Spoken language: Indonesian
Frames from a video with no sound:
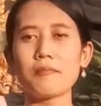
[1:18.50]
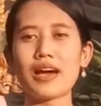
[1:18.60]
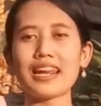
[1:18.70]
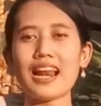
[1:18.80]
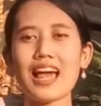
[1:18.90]

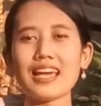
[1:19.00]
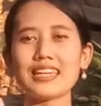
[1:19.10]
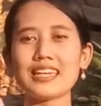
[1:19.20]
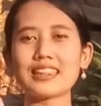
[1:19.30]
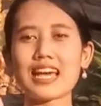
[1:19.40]

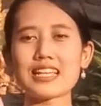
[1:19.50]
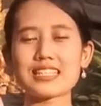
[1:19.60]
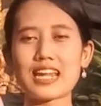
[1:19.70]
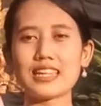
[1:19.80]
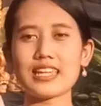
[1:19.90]
Marilah kita
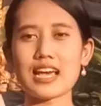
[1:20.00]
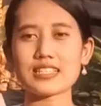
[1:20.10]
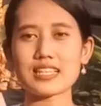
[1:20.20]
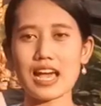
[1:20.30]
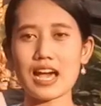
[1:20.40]

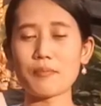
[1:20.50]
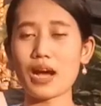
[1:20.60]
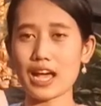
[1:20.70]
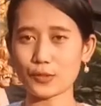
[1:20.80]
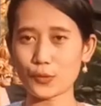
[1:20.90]
senantiasa
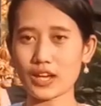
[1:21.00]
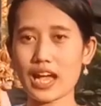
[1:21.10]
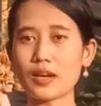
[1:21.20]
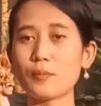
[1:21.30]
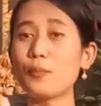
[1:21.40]

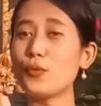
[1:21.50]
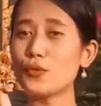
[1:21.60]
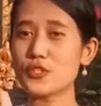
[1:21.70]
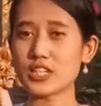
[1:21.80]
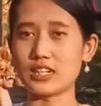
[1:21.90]
menghadirkan
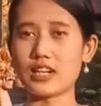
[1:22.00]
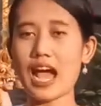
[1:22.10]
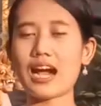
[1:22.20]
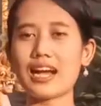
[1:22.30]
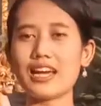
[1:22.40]
puja
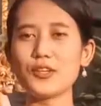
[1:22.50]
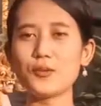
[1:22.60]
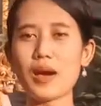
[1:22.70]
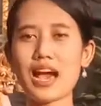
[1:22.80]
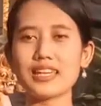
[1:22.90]

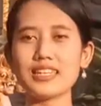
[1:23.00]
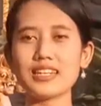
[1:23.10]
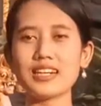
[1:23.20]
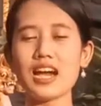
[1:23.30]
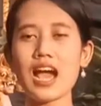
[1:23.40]
angayu
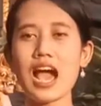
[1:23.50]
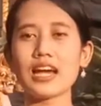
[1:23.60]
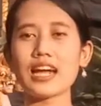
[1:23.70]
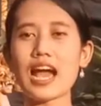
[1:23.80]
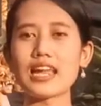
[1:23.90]
bahagia
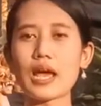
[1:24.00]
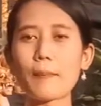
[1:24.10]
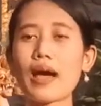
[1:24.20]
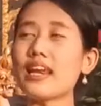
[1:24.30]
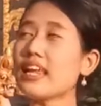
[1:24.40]

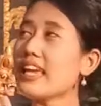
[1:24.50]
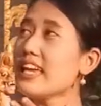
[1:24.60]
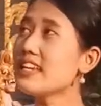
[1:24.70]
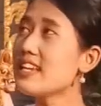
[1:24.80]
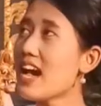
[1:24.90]
kehadapan
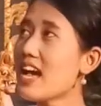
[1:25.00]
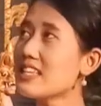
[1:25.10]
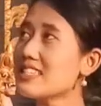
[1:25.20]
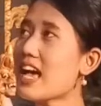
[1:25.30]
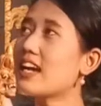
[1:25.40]

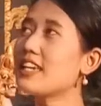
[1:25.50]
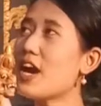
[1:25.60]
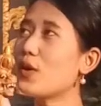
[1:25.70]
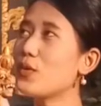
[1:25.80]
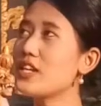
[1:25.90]
Ida
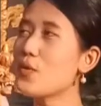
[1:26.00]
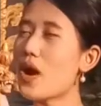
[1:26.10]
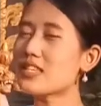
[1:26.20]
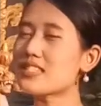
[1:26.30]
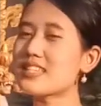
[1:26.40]
Yang
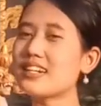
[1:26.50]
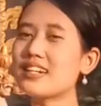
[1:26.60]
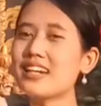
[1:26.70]
Wijuase